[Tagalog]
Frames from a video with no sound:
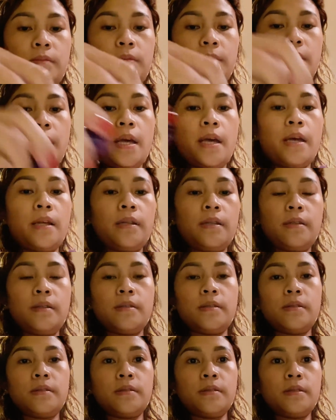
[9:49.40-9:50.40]
Then,
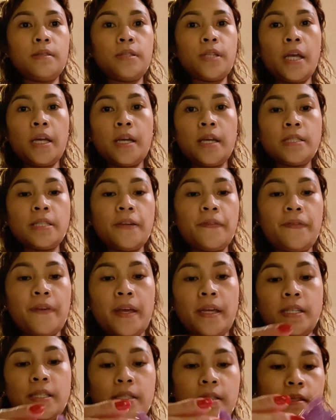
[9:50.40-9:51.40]
Tagay sa
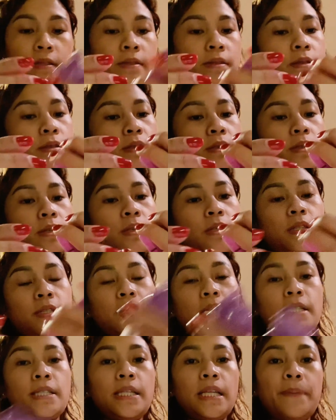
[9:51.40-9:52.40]
face.
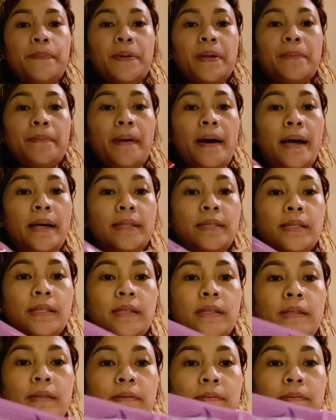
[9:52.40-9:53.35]
Sa sleeping mask.